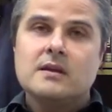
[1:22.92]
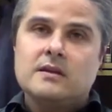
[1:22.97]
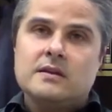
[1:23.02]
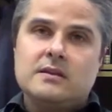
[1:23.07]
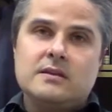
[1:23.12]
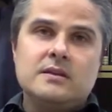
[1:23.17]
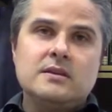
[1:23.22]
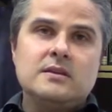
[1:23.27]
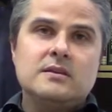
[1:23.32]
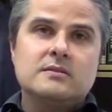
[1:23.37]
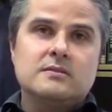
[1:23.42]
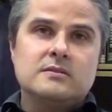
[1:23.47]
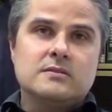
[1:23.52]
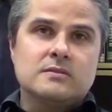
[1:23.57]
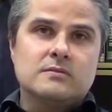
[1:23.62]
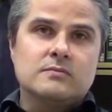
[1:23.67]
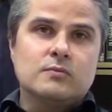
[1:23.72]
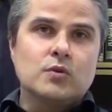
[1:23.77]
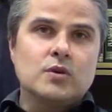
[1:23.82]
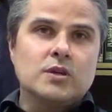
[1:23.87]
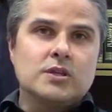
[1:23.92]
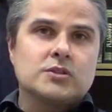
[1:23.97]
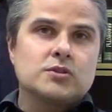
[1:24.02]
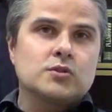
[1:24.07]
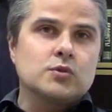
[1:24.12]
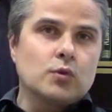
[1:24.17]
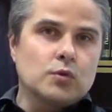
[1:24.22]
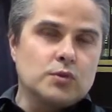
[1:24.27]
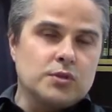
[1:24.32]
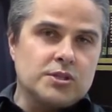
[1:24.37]
и э, более
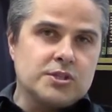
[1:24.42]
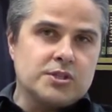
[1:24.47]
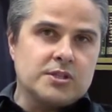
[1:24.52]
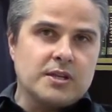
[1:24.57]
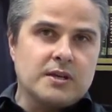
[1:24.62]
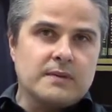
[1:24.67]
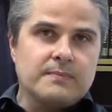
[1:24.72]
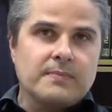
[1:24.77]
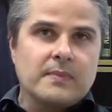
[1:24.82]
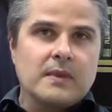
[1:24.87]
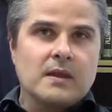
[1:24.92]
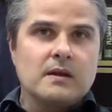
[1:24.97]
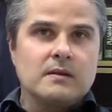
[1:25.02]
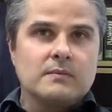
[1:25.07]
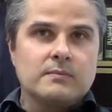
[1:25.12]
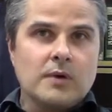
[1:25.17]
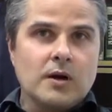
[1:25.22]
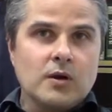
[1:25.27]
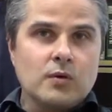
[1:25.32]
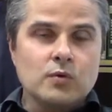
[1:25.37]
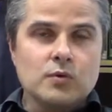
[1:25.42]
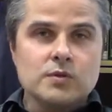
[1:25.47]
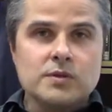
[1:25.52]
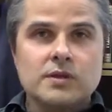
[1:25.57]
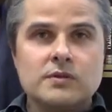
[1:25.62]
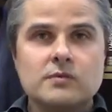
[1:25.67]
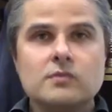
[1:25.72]
солнечная погода.